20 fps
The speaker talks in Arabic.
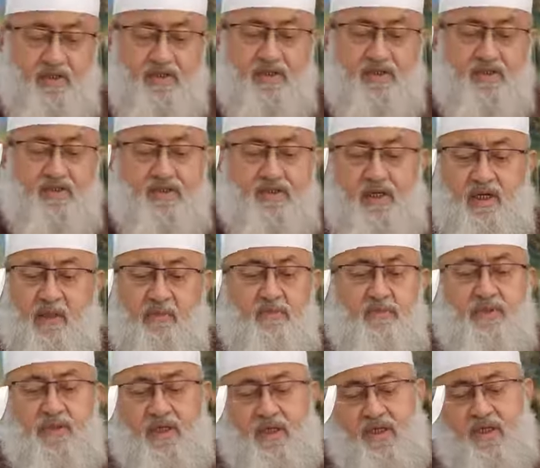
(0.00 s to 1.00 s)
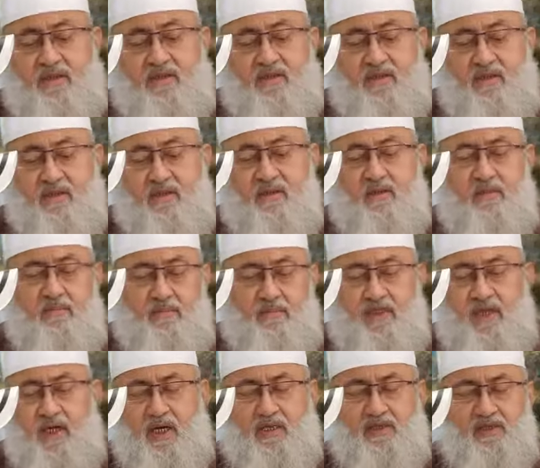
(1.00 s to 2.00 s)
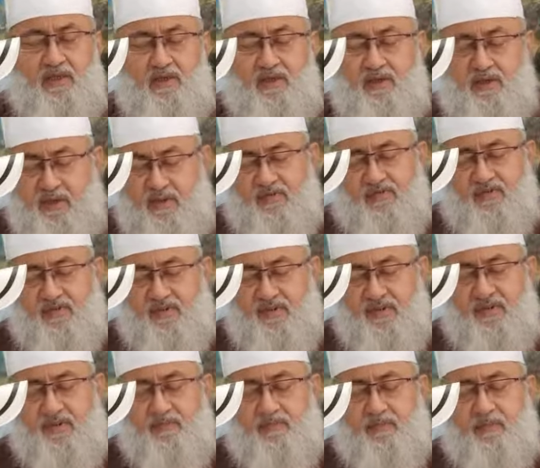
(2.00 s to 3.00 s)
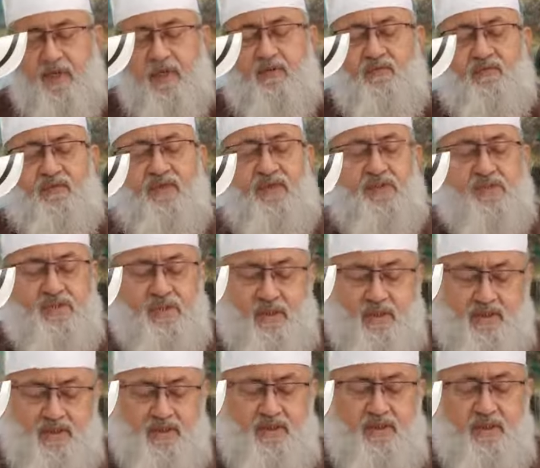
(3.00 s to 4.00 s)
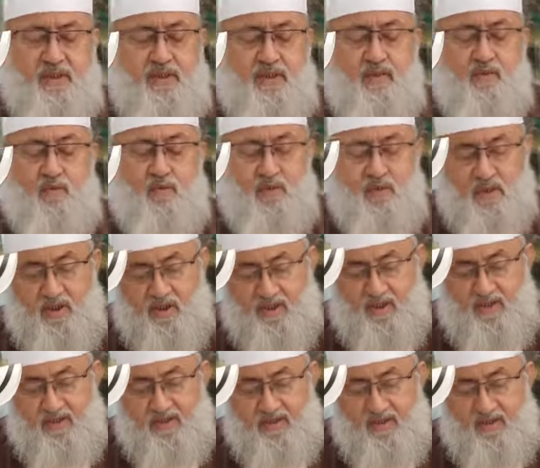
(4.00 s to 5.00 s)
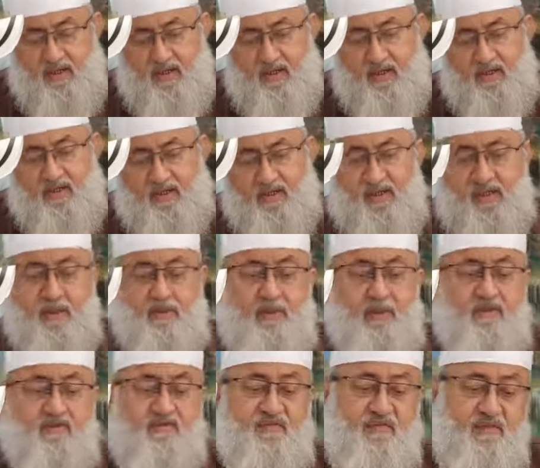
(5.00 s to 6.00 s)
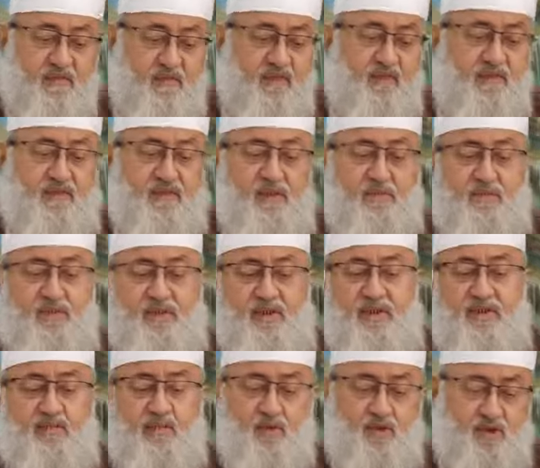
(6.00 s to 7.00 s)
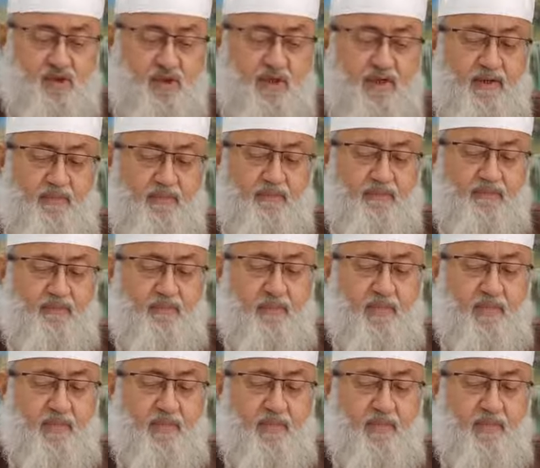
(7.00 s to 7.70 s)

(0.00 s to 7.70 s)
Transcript: الحديث لم يرد بهذا اللفظ في صحيح البخاري إنما انفرد به مسلم